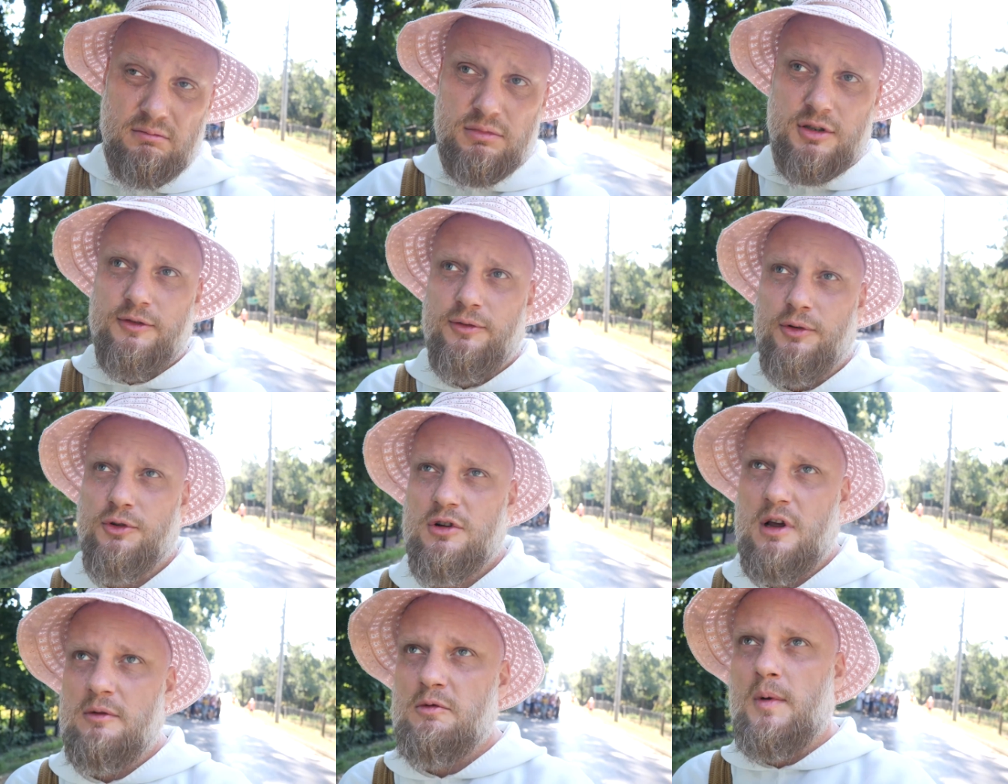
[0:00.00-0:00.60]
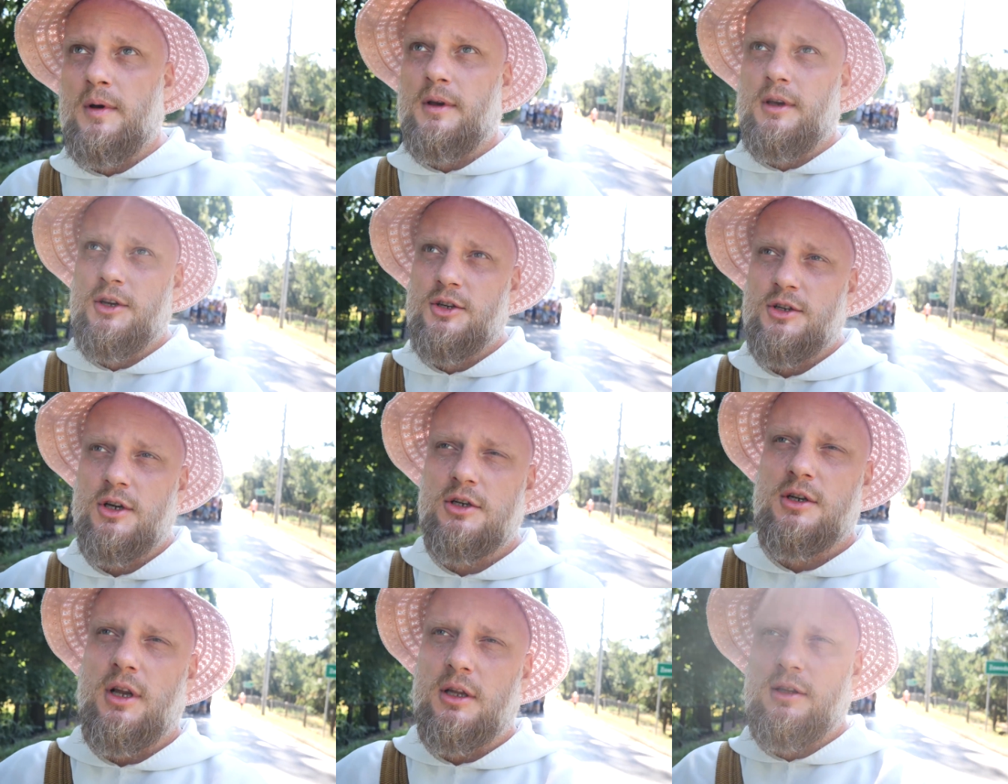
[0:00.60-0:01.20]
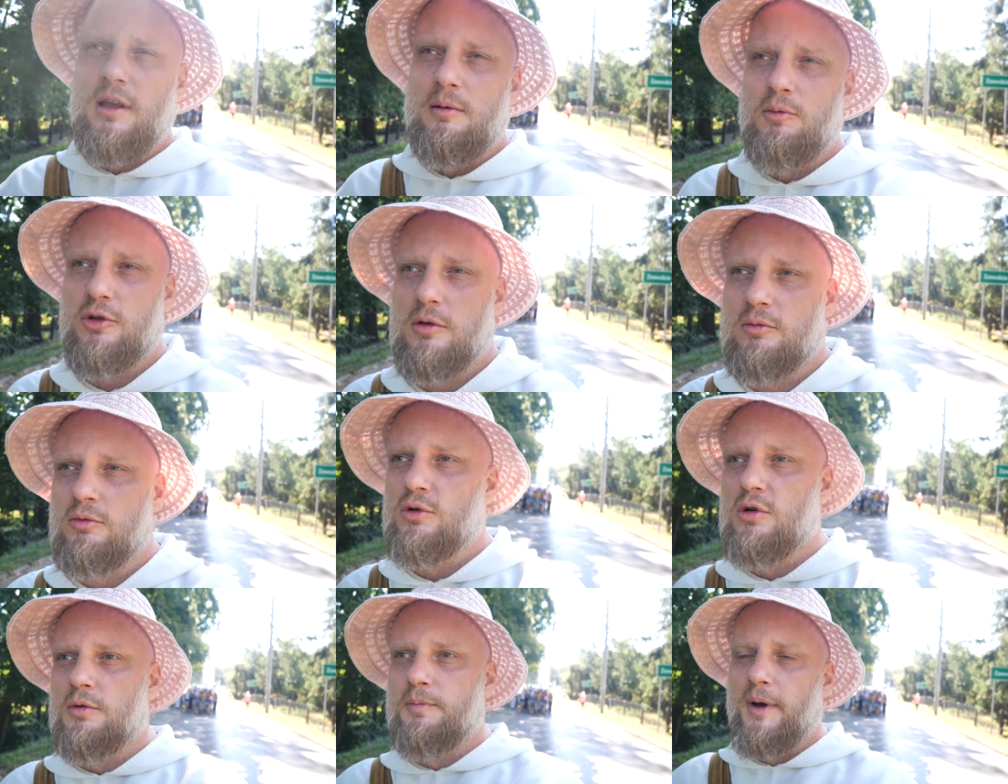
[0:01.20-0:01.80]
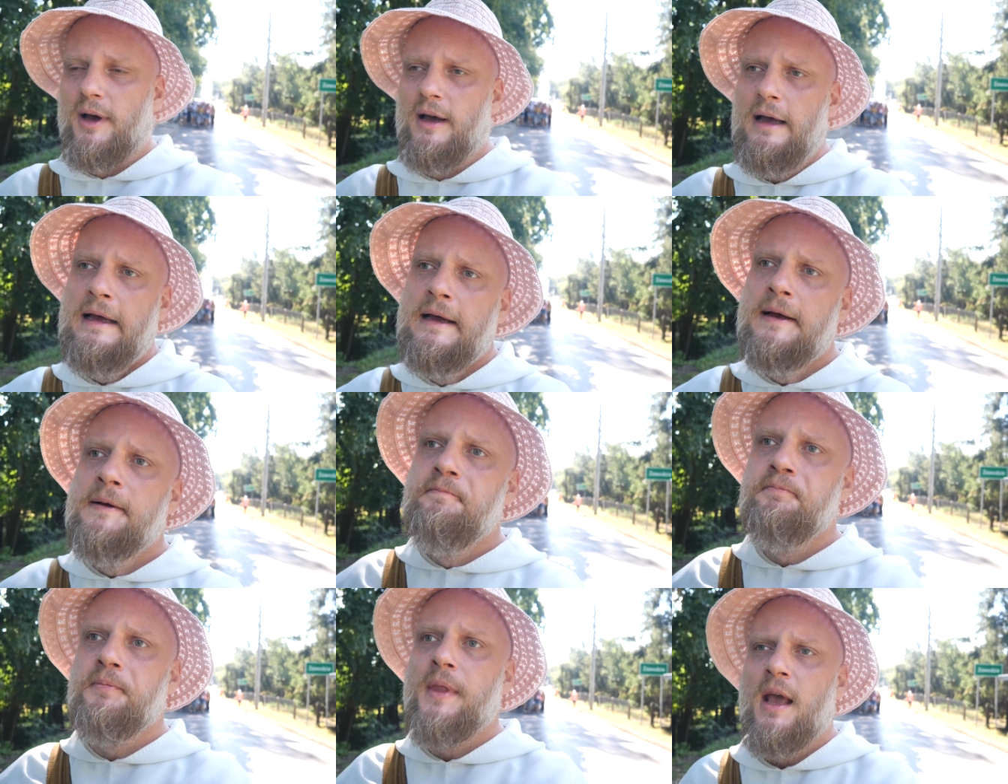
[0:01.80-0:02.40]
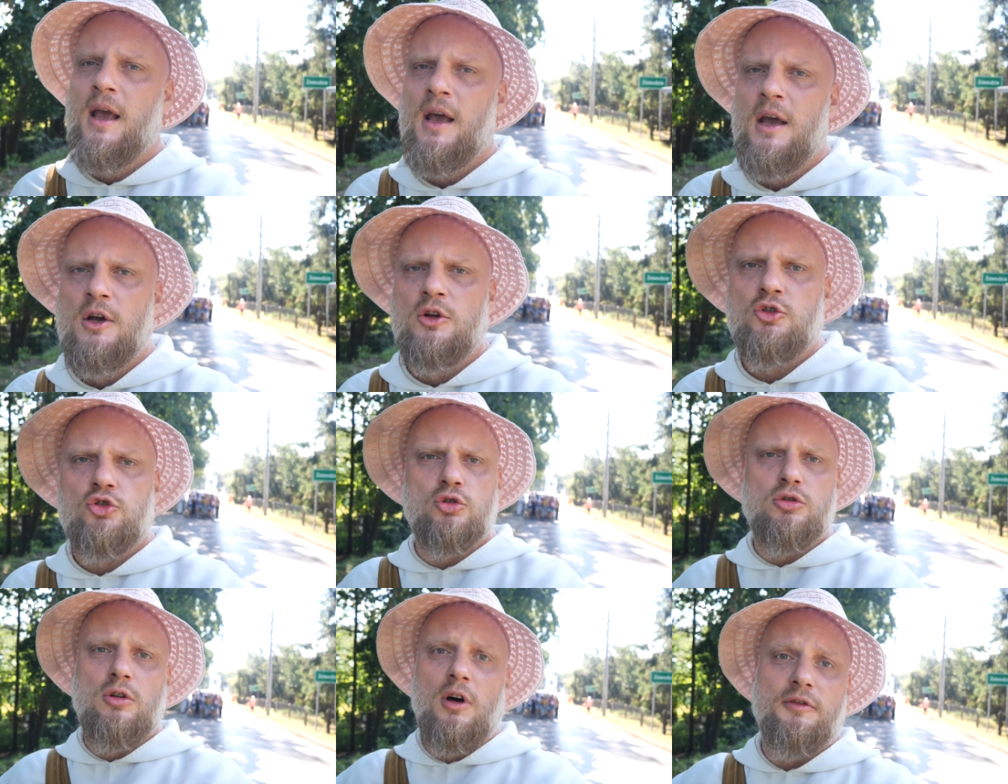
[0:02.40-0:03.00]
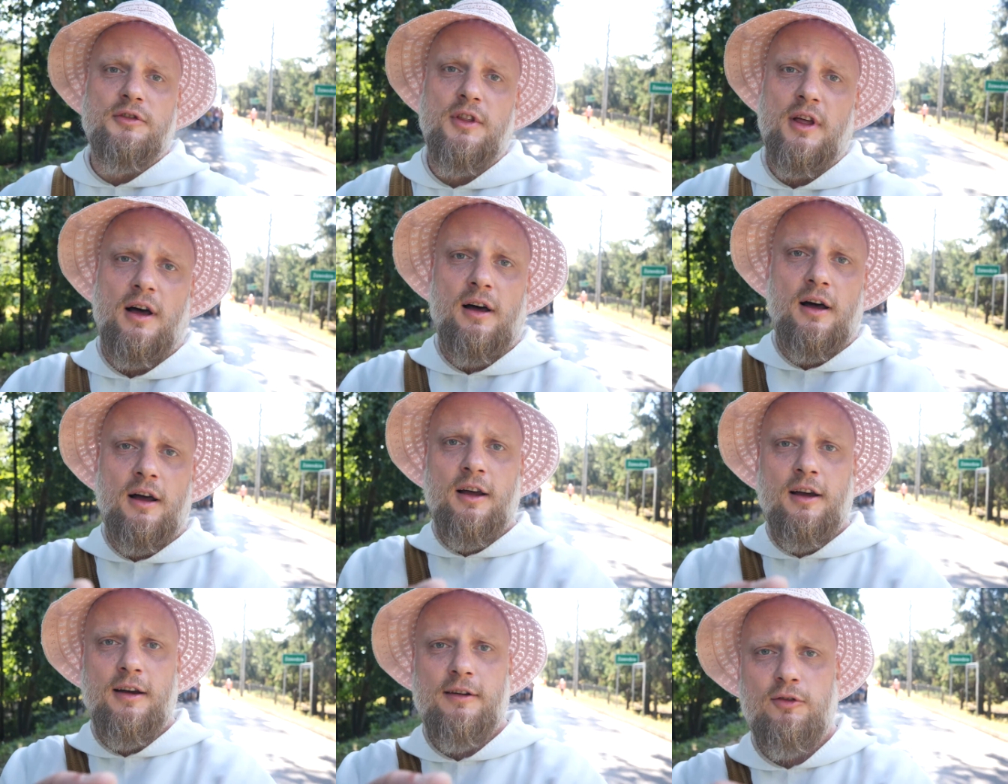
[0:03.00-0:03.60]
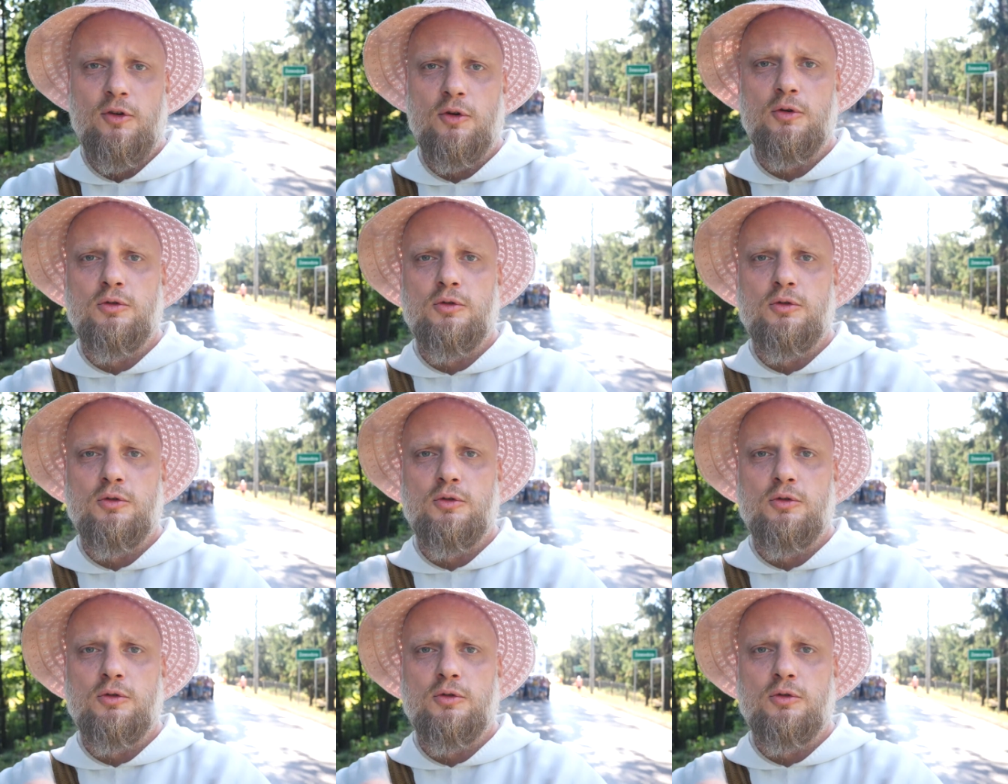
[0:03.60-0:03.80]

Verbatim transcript: Stworzyłem ją jakieś 6 lat temu tą grupę. Cudowna w